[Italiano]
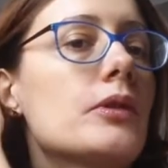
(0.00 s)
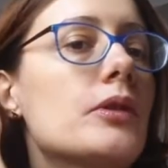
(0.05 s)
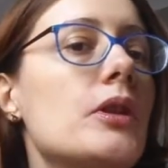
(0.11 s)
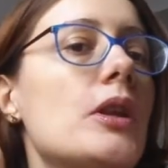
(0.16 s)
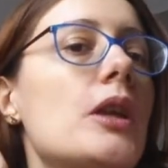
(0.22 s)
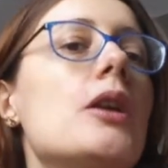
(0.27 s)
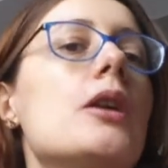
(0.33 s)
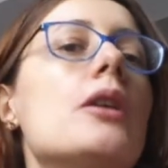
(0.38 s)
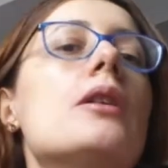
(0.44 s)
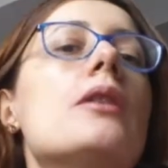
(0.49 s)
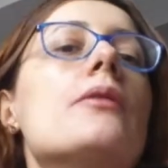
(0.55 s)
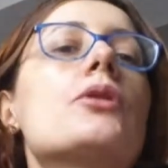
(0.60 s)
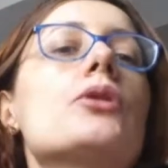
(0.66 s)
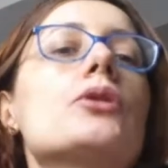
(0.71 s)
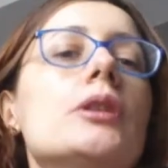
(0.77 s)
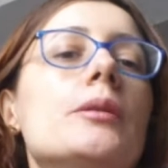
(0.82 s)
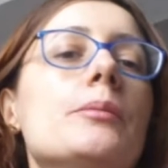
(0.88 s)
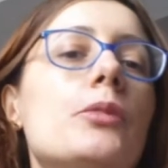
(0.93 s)
se
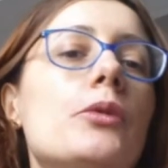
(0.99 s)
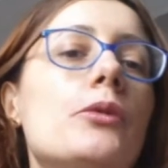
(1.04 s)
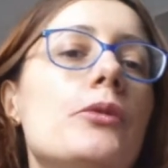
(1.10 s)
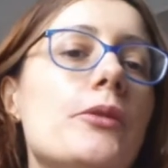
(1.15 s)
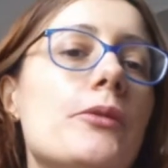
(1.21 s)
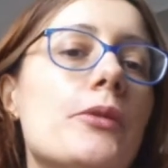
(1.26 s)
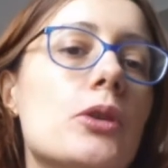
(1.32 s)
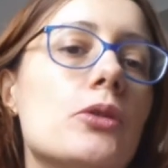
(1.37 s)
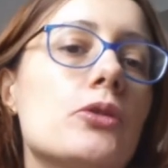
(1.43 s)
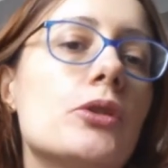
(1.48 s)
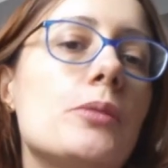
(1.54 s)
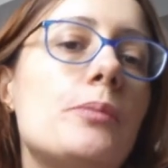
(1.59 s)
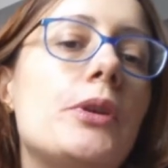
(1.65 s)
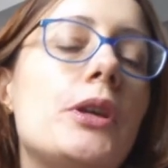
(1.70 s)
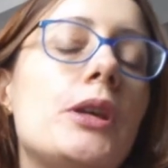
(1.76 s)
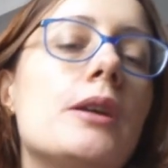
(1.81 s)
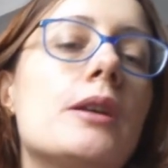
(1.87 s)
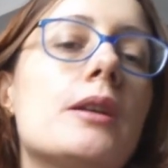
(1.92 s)
avrò tempo vi farò
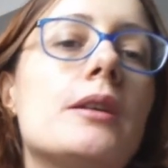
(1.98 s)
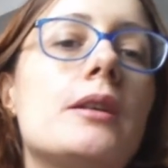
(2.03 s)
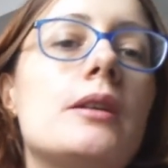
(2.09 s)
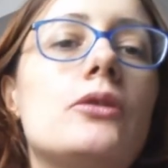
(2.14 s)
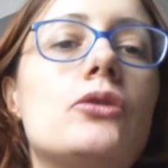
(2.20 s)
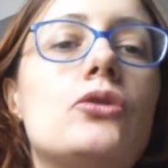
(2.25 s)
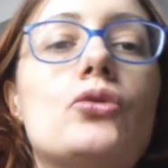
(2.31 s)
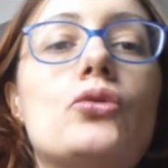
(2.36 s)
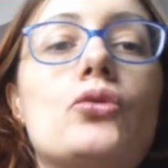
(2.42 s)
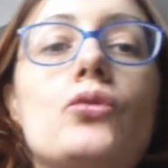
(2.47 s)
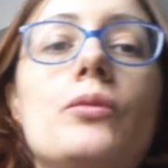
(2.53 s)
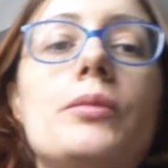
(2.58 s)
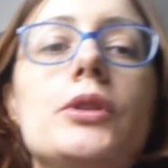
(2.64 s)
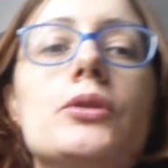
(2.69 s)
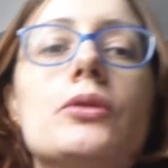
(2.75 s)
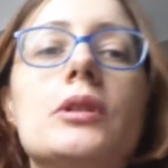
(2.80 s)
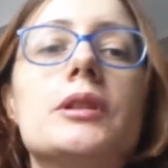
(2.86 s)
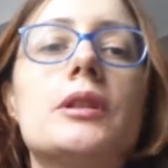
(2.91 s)
sapere
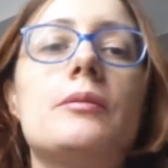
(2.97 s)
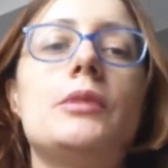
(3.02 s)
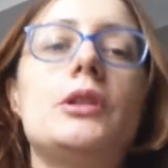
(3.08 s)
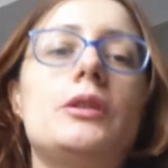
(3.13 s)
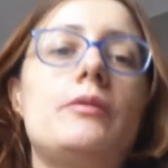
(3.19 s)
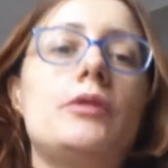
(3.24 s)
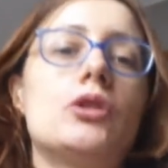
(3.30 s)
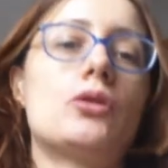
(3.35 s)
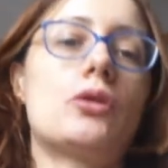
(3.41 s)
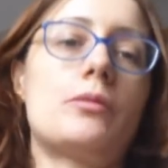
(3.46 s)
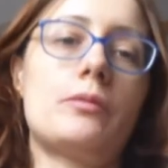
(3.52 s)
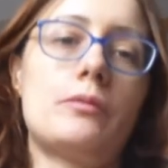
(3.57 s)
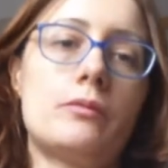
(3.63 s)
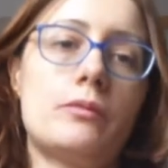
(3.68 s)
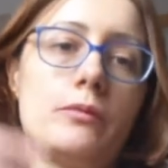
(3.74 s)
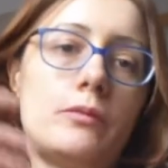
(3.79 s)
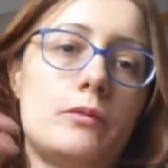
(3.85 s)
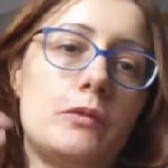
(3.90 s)
subito, altrimenti vi, sarò,
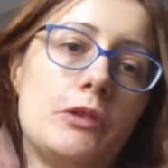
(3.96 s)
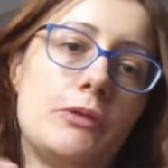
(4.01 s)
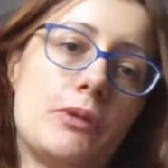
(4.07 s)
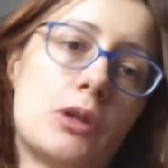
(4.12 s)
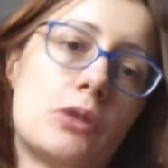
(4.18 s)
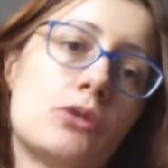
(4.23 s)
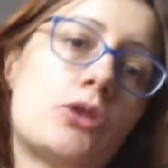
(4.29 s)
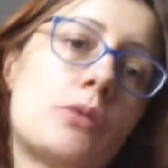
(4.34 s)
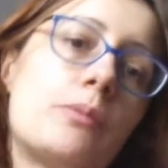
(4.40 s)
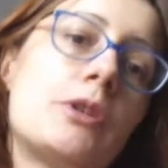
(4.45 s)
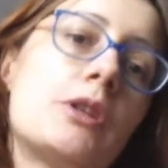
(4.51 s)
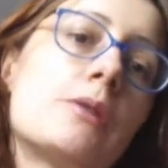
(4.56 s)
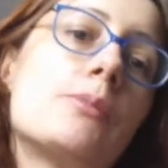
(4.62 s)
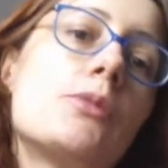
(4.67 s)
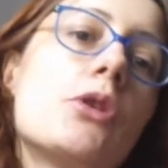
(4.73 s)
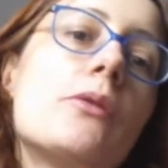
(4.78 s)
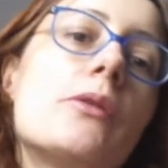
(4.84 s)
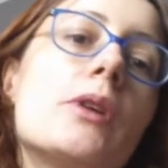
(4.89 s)
vi farò sapere
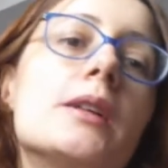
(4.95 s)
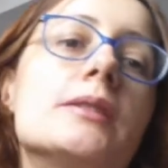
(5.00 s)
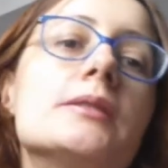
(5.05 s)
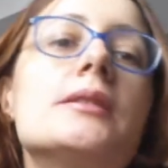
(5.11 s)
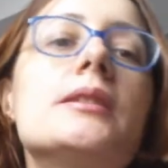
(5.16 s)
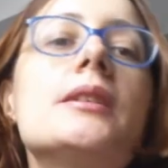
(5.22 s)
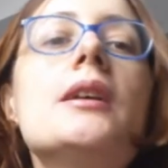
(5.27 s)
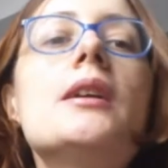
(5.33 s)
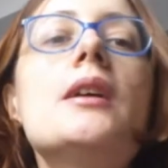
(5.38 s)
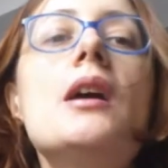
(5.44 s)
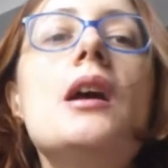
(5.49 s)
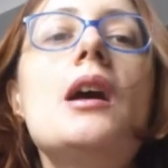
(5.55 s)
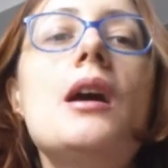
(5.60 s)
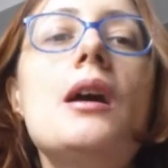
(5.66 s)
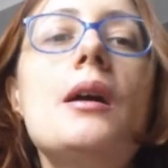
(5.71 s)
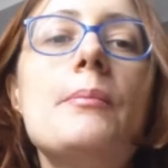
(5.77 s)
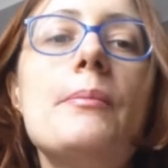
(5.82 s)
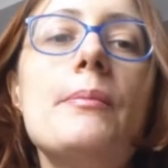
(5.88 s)
più avanti,
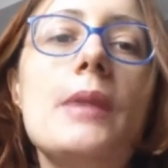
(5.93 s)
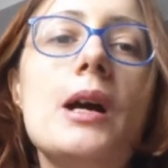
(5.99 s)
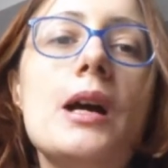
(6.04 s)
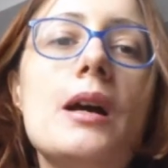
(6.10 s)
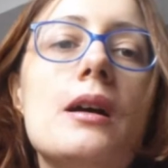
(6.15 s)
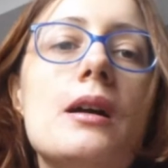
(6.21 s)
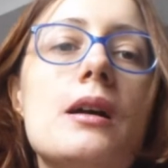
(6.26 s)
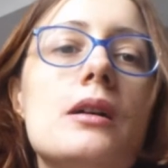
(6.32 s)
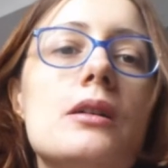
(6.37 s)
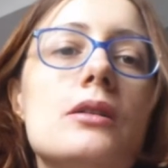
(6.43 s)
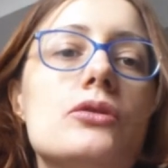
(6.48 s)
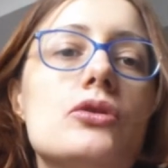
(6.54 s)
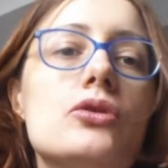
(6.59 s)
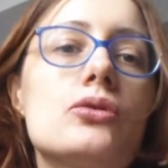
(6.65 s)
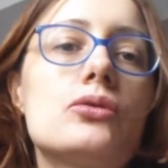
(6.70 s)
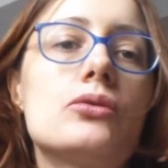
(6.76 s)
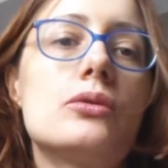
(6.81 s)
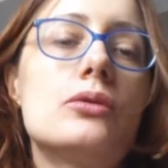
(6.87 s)
ma
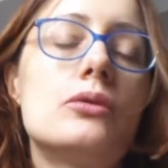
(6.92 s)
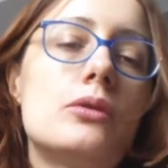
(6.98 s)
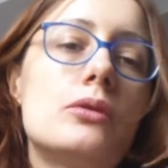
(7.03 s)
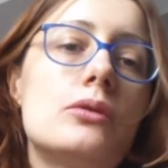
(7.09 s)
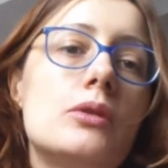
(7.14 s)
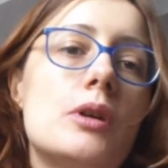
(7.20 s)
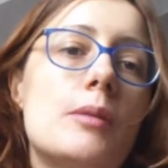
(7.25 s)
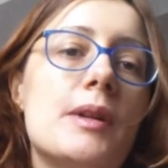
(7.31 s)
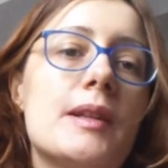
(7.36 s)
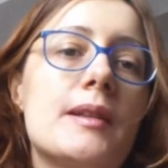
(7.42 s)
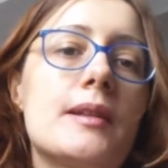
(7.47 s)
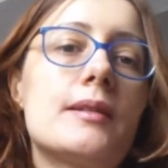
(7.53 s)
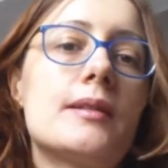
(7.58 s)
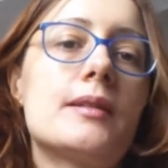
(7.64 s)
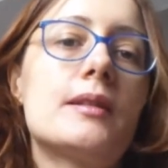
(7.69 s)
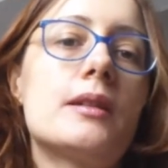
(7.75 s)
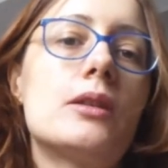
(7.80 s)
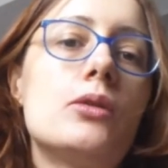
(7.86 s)
sono
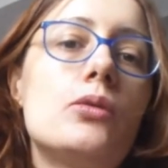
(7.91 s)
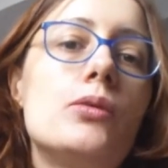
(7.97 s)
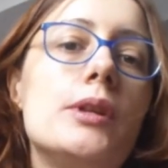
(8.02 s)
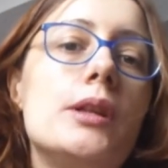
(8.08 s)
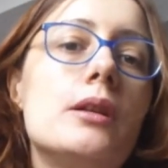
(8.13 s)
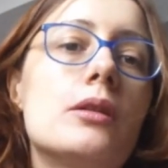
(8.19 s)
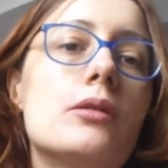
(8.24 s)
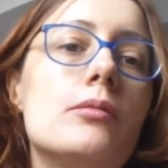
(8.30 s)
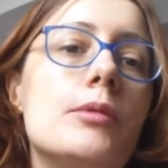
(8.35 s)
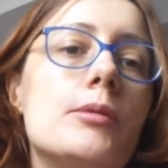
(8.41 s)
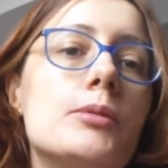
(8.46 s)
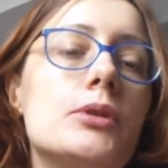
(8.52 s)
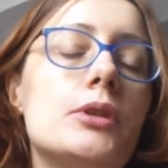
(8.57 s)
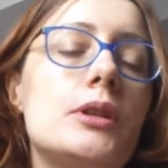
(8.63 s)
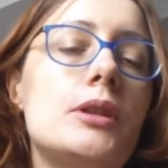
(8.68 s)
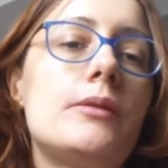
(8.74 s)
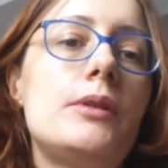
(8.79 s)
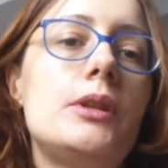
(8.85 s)
abbastanza tranquilla come
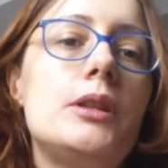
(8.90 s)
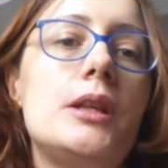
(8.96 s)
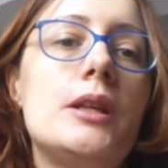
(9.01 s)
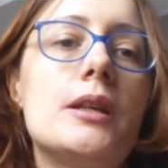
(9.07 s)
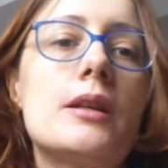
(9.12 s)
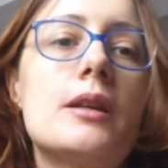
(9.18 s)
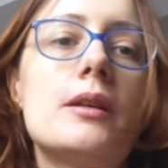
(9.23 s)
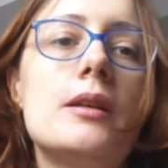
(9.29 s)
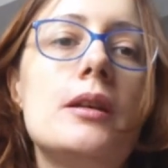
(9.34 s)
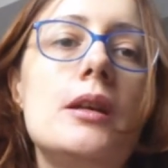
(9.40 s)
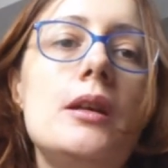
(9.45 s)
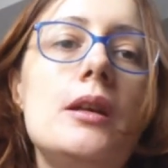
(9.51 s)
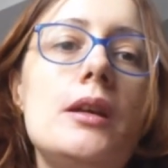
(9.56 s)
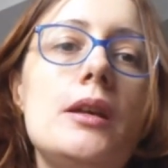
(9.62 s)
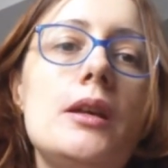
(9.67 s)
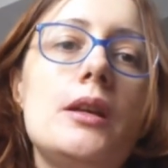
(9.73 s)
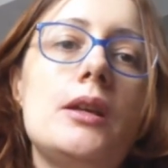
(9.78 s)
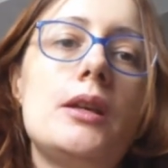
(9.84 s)
potete vedere
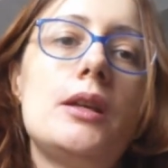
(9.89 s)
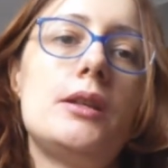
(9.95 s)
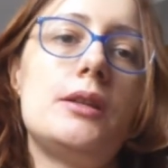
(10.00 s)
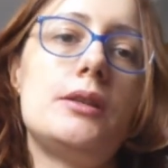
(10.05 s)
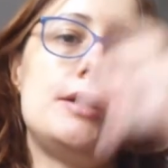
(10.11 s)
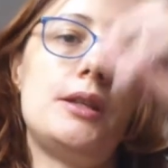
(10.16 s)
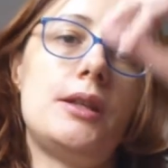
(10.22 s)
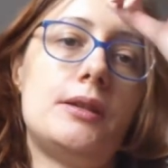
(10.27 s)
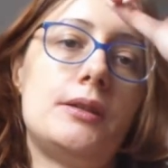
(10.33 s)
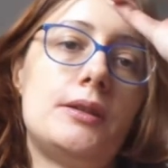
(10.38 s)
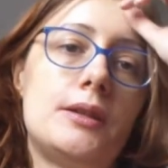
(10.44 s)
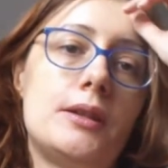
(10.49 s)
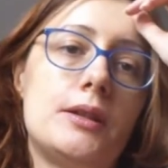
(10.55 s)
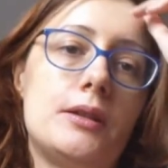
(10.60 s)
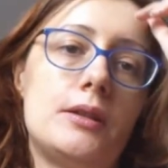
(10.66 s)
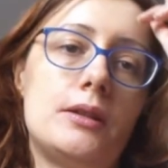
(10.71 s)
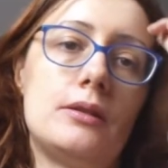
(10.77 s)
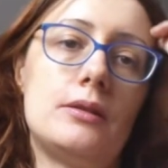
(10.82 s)
e
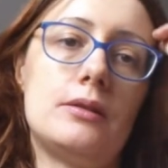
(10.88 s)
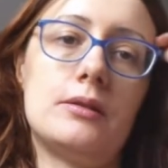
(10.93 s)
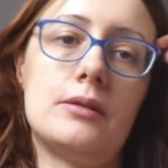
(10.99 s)
niente, eh,